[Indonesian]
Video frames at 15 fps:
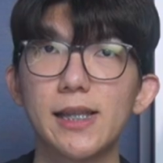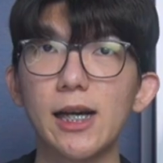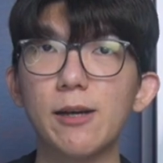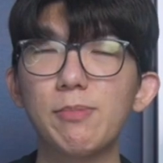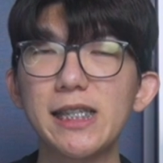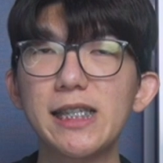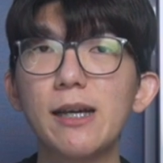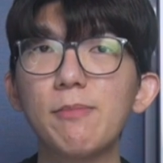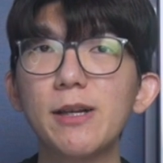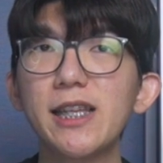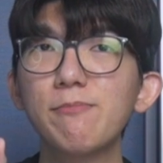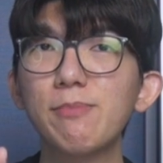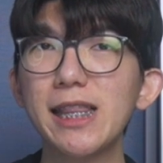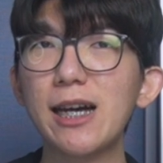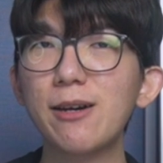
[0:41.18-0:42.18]
Nah,
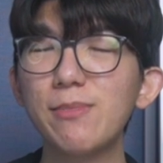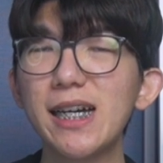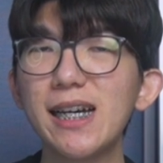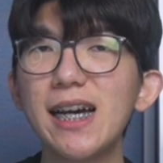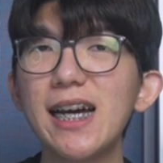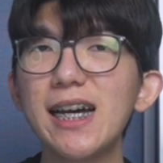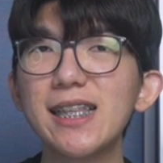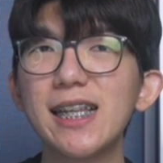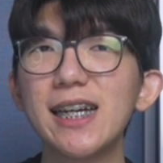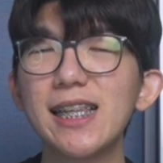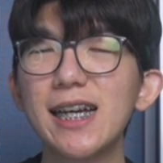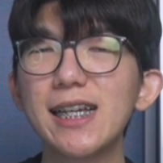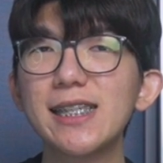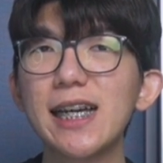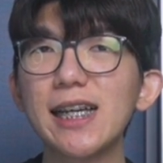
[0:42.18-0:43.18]
persiapan yang pertama
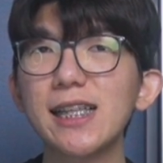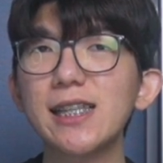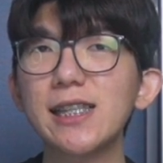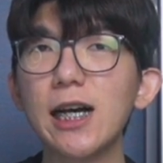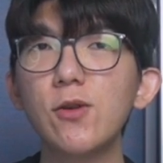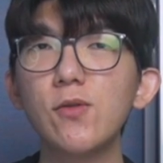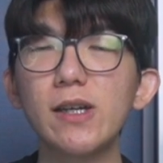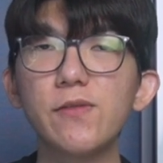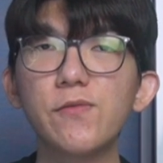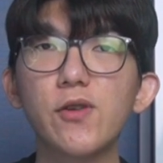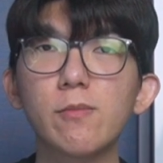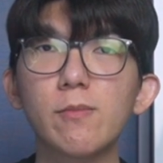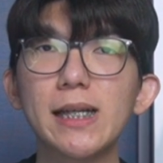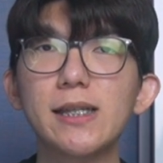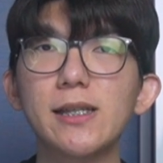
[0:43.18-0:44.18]
adalah cari tahu
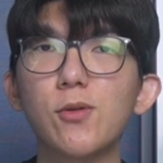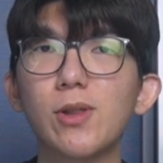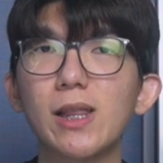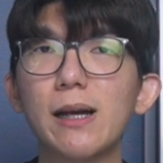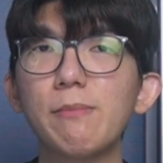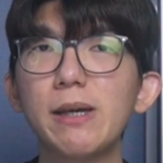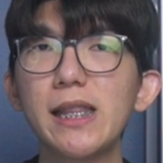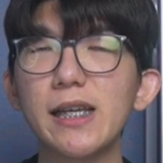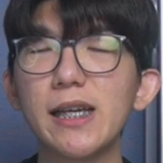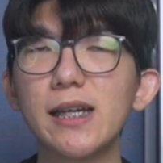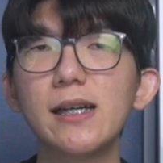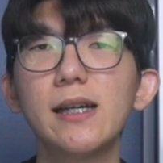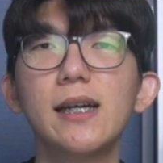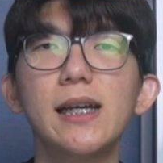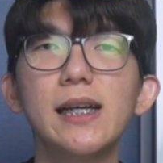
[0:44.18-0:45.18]
informasi
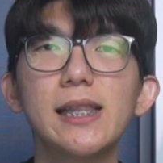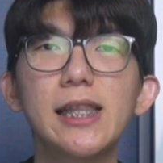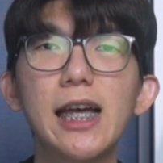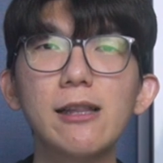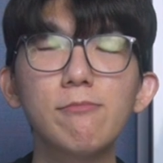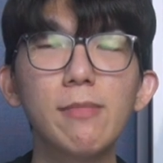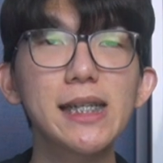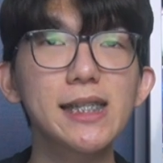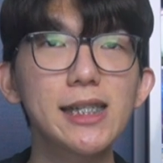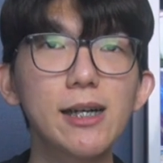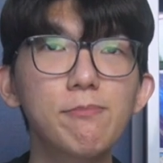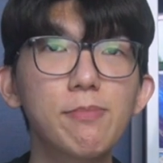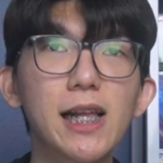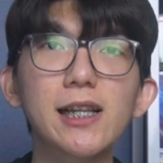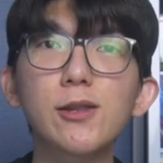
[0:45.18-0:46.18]
turnamennya, dan
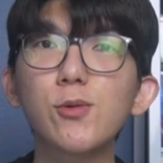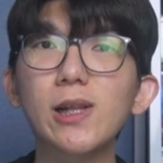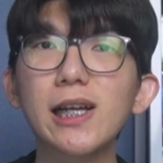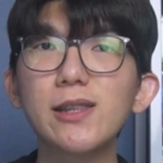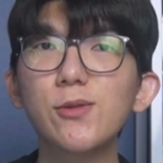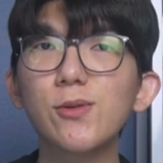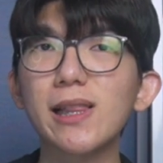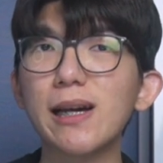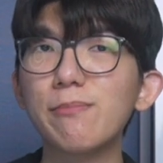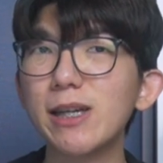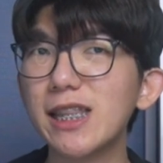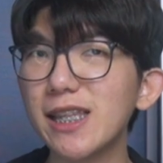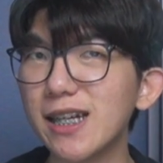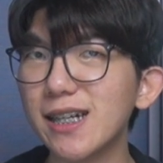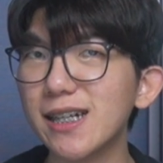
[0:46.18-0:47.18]
baca peraturan
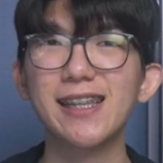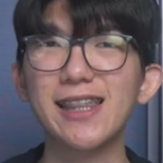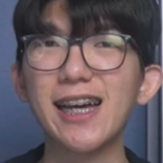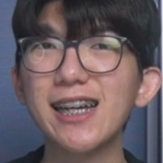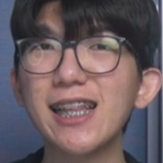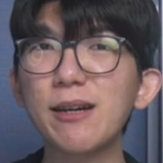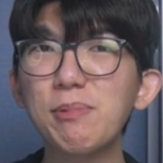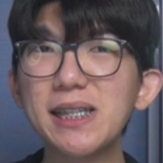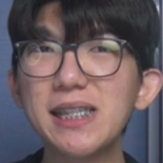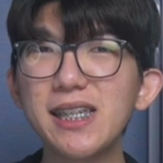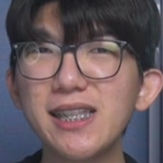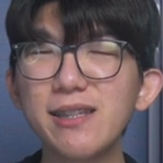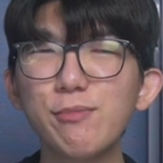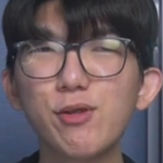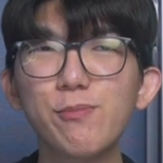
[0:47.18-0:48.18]
turnamennya. Nah, kenapa
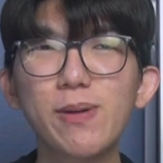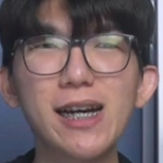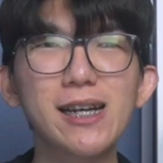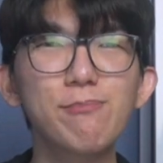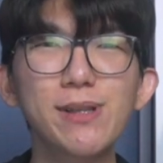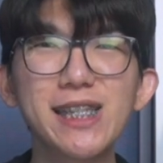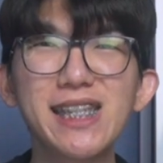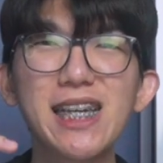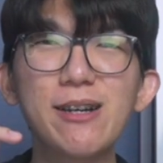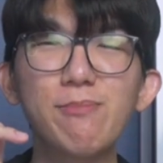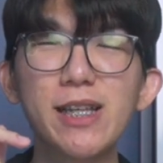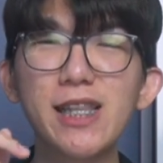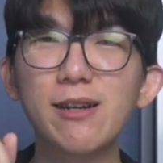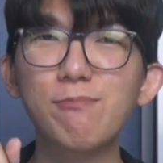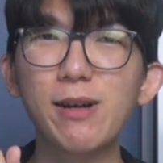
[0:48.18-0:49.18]
sih ini merupakan
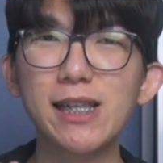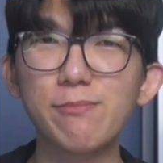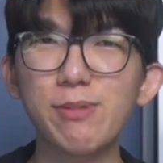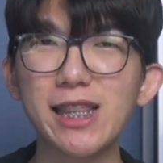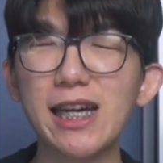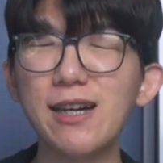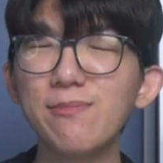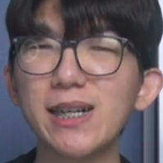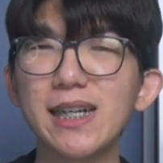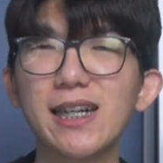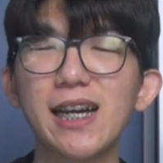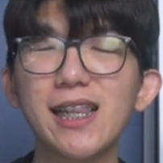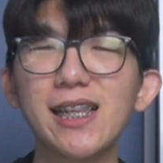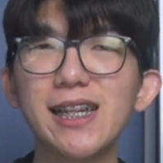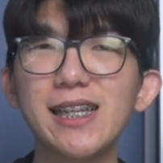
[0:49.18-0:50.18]
persiapan yang paling pertama?
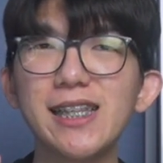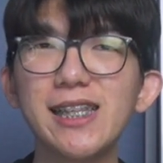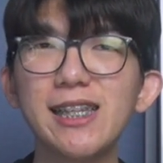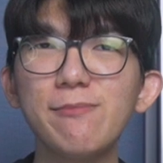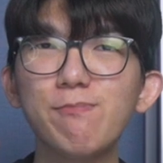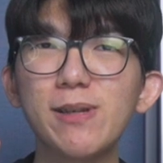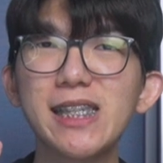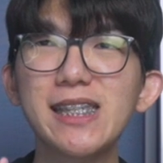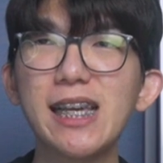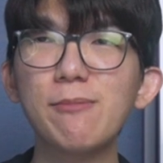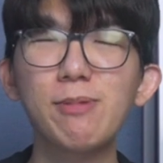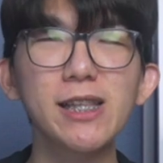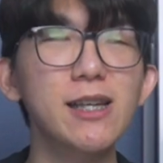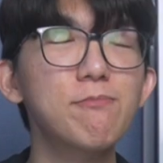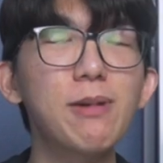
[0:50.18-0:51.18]
Karena ini
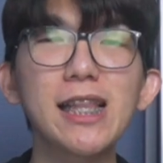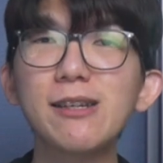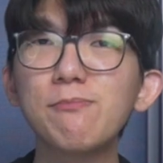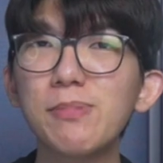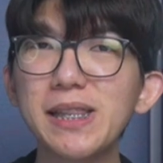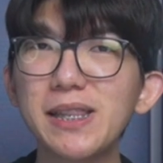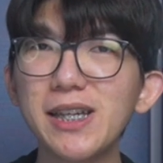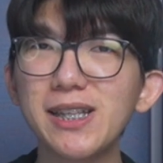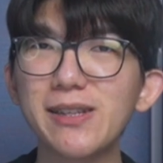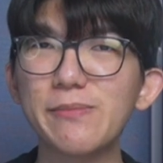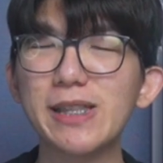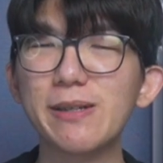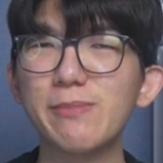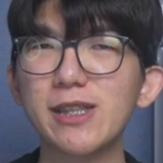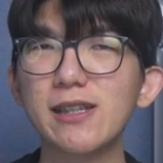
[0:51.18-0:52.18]
persiapan yang paling penting,
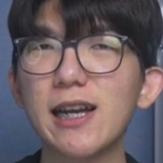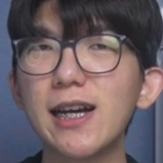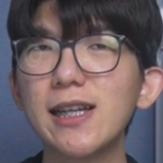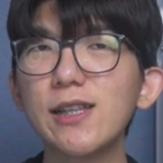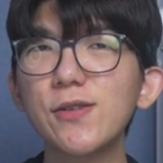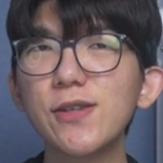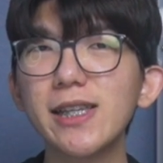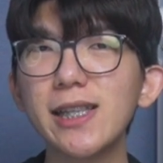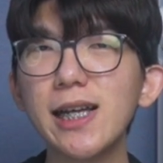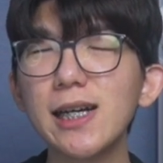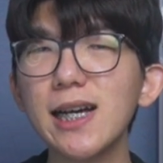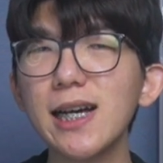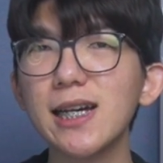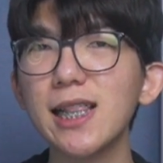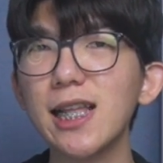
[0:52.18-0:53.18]
teman-teman. Kalau kita
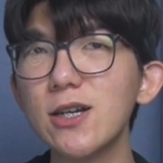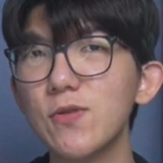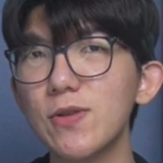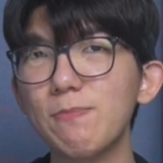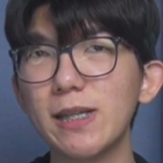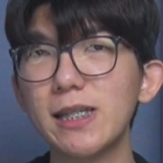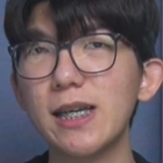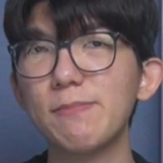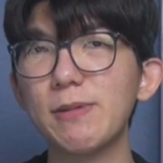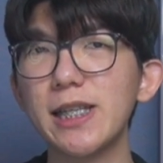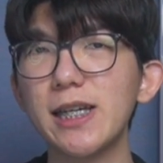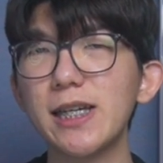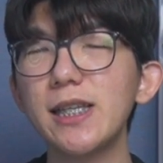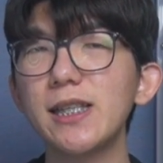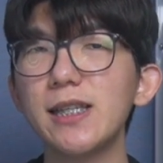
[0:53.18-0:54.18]
nggak ngelakuin
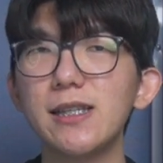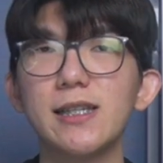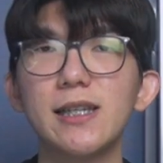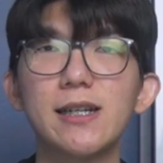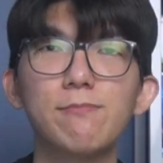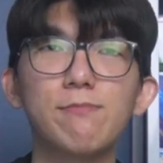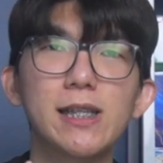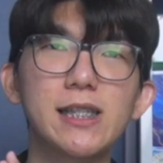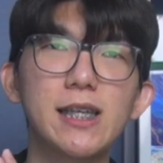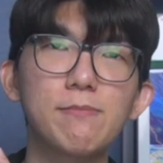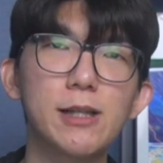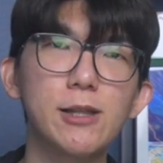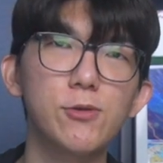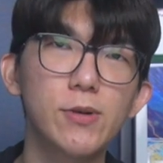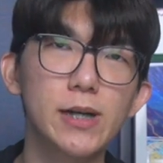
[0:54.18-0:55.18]
persiapan yang ini, yang
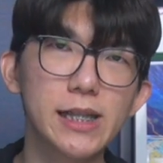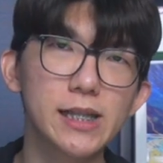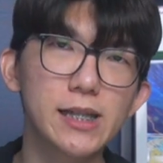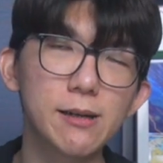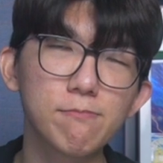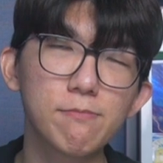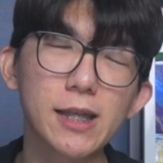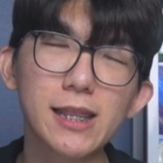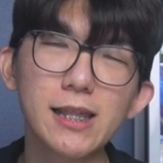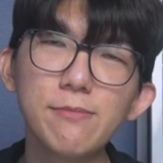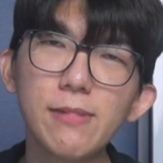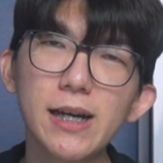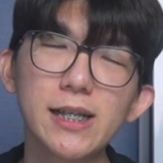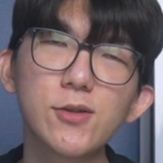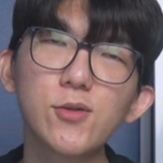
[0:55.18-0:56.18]
persiapan 2, 3, 4,
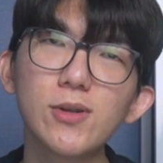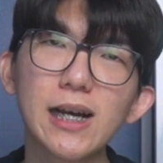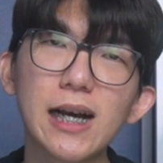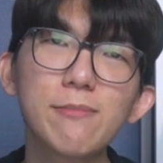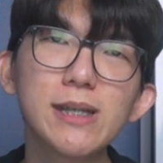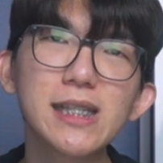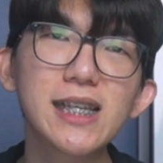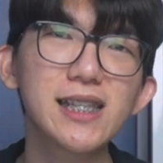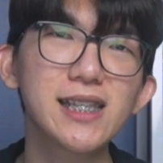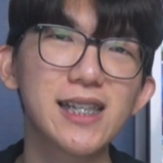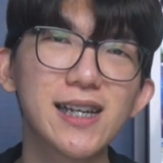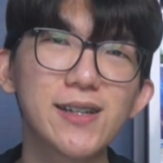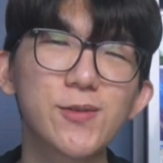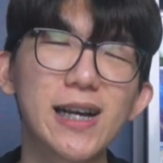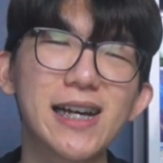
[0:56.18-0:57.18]
5 itu nggak bisa
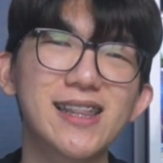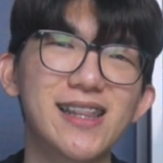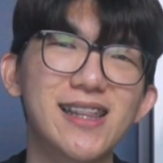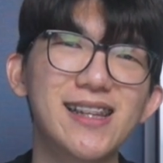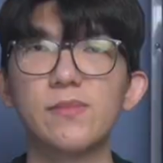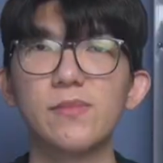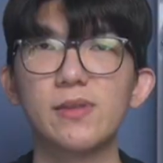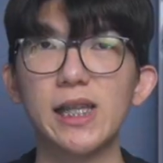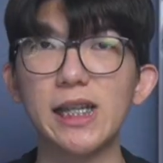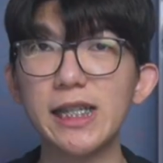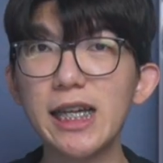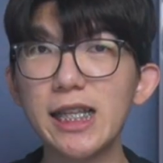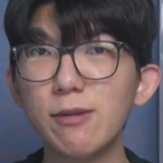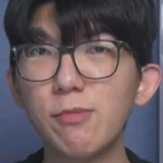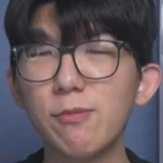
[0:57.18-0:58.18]
dilakukan. Nah,
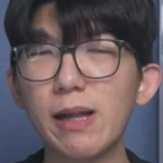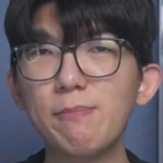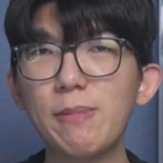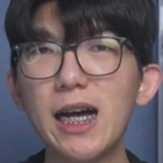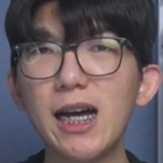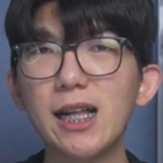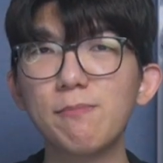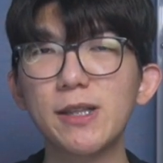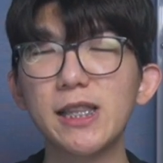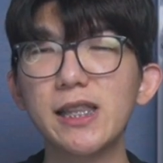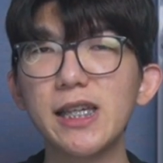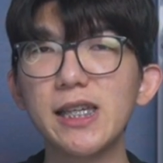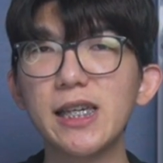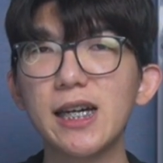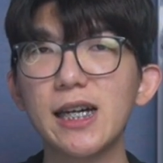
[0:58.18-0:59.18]
jadi ada beberapa hal
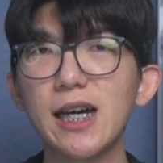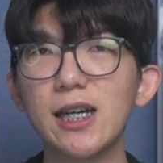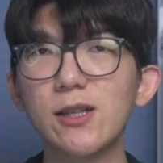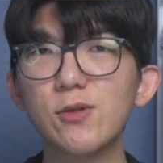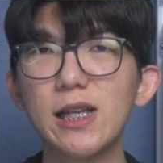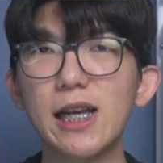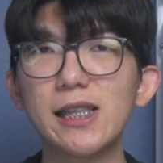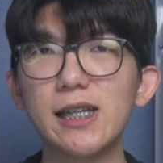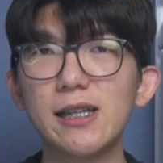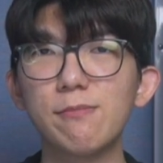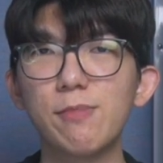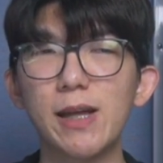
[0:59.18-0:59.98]
penting yang harus kalian